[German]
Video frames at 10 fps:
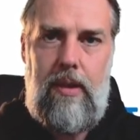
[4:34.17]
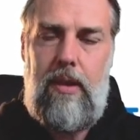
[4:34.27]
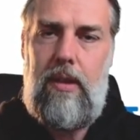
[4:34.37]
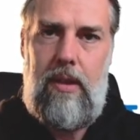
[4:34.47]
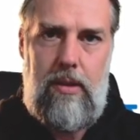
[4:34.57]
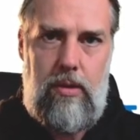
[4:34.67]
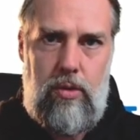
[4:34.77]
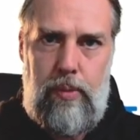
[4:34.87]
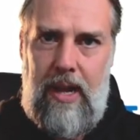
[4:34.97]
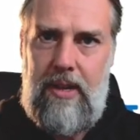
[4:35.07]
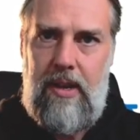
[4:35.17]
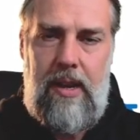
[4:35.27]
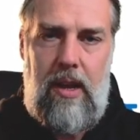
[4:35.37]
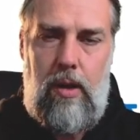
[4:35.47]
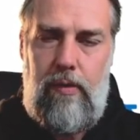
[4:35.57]
Also sobald in einer
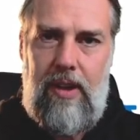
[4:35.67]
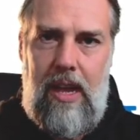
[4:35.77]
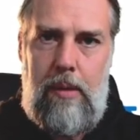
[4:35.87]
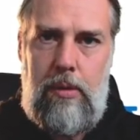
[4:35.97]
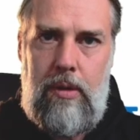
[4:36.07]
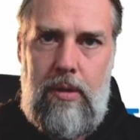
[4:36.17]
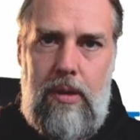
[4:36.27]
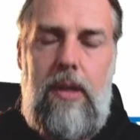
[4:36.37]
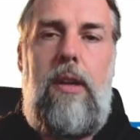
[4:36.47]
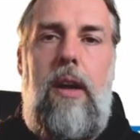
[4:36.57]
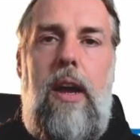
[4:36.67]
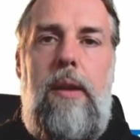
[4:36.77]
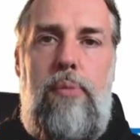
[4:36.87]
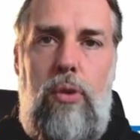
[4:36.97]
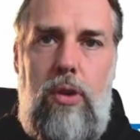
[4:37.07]
Aufgabe eine
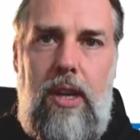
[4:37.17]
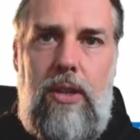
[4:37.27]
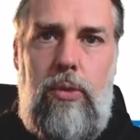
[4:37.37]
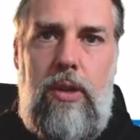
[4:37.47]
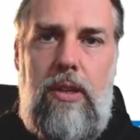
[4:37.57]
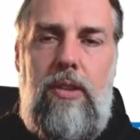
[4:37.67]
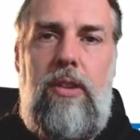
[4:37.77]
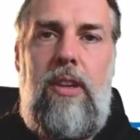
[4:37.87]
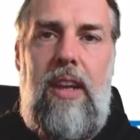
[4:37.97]
Punktrechnung ist,